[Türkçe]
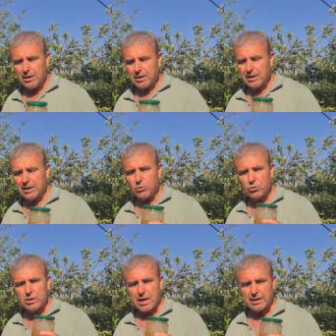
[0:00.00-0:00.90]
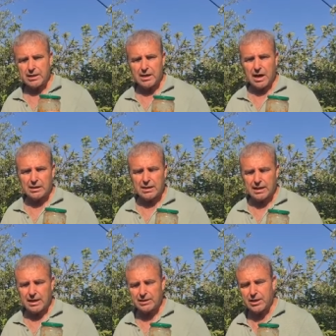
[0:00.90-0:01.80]
e, yüzlerdeki
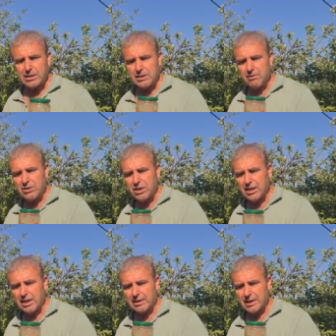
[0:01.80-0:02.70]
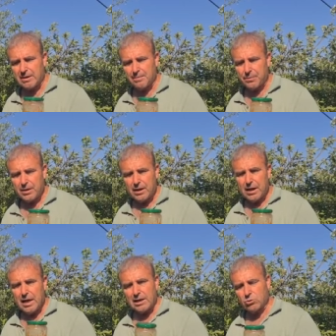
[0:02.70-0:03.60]
aknelerde, sivilcelerde,
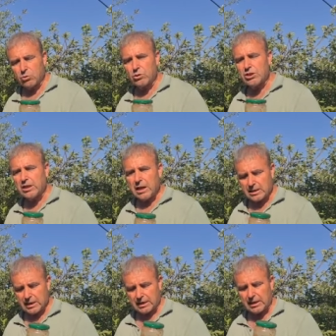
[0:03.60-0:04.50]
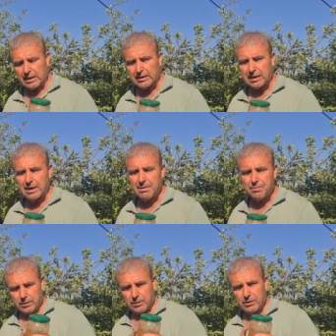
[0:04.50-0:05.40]
her türlü cilt hastalıklarında da
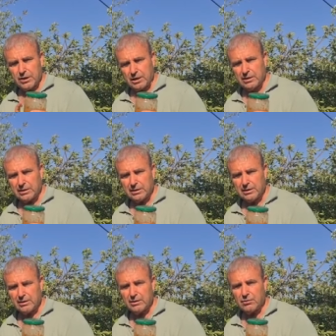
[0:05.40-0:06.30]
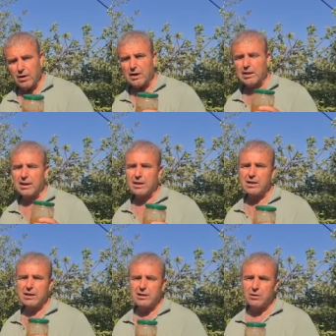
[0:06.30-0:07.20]
yağın
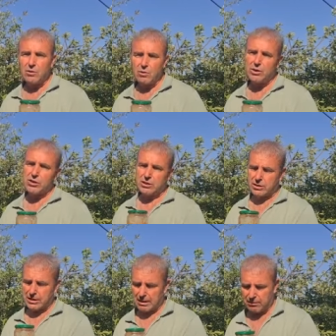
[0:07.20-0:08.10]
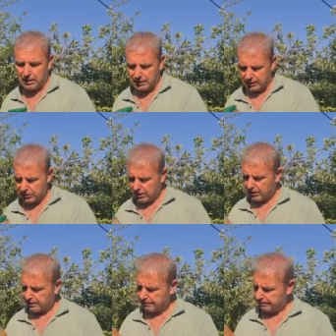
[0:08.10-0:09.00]
faydaları olacaktır sevgili arkadaşlar.
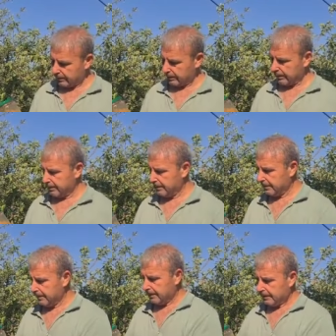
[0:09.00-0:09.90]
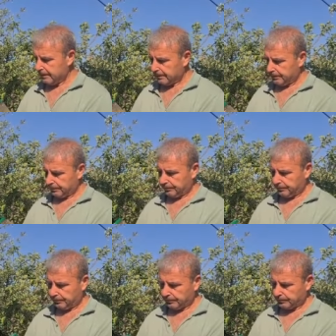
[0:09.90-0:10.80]
Sadece
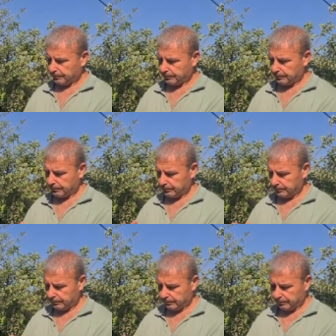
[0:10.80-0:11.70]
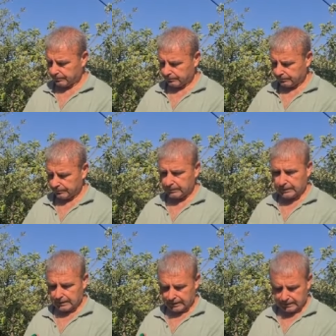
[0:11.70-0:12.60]
bunlar değil sevgili arkadaşlar. Daha
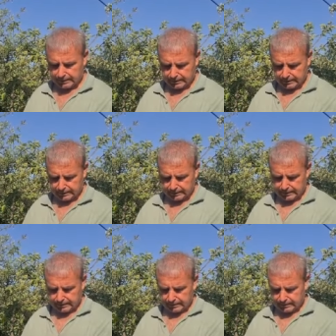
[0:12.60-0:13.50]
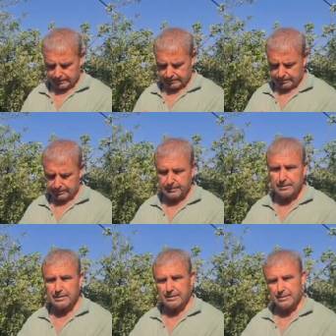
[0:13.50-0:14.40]
birçok hastalığa şifa olacak. Şimdi bunları
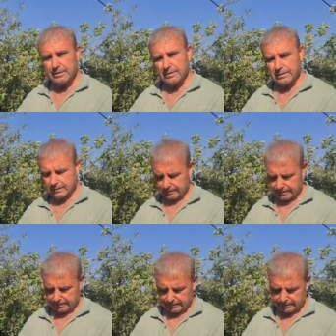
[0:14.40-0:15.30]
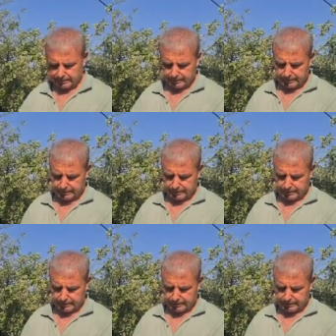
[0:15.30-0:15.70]
size tek tek sayıyorum.